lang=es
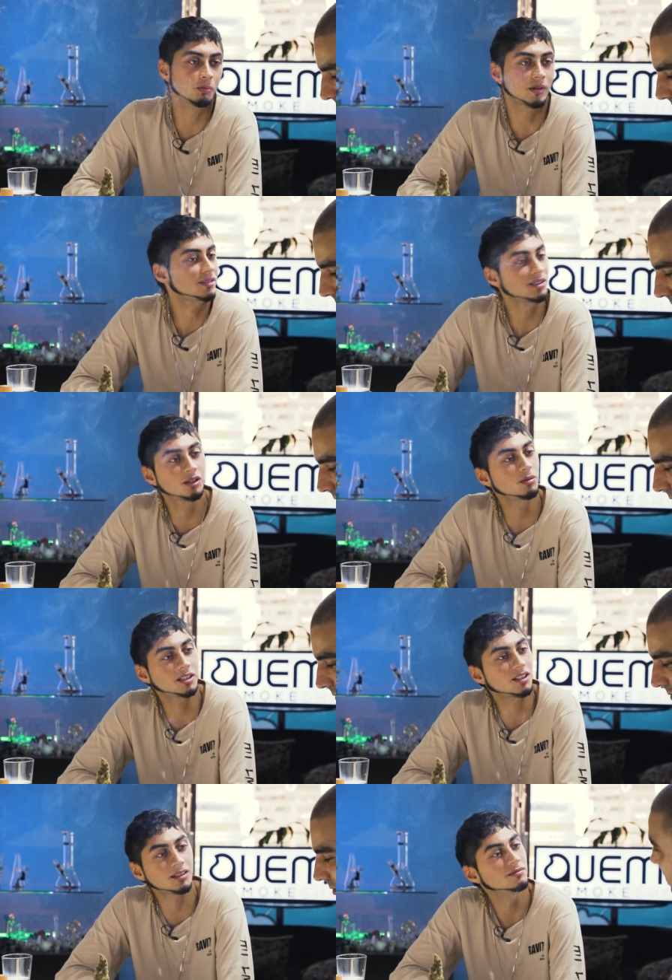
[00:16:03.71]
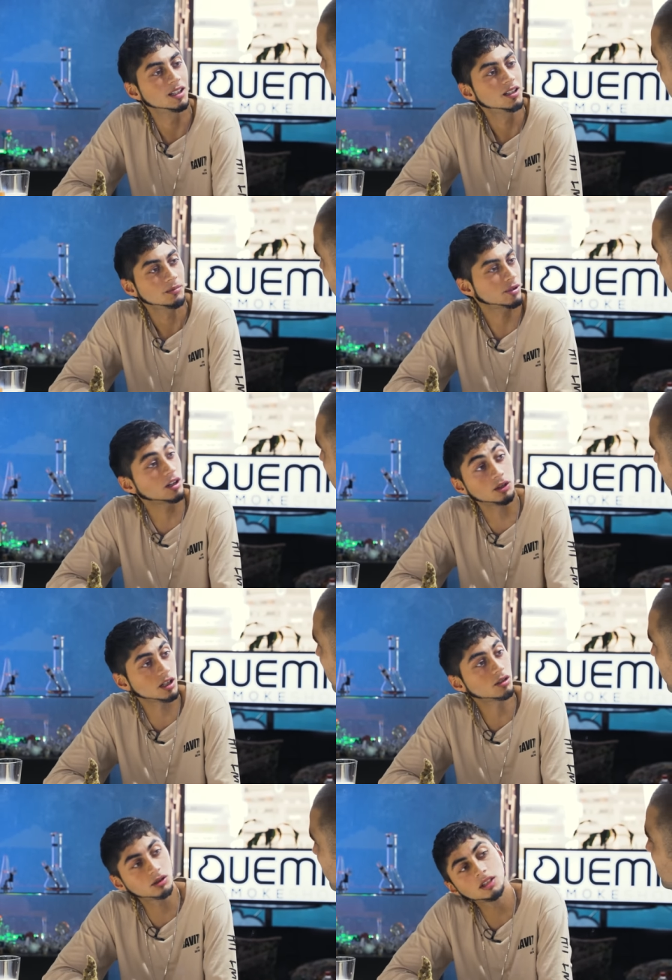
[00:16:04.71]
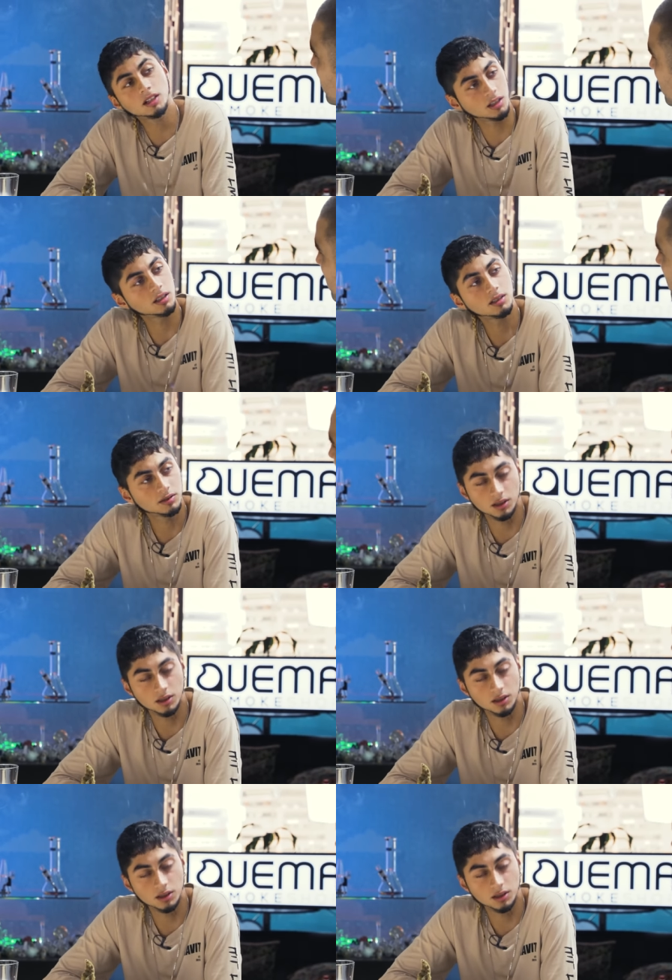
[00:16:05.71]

voy salgo para atrás. Pero hay otras cosas que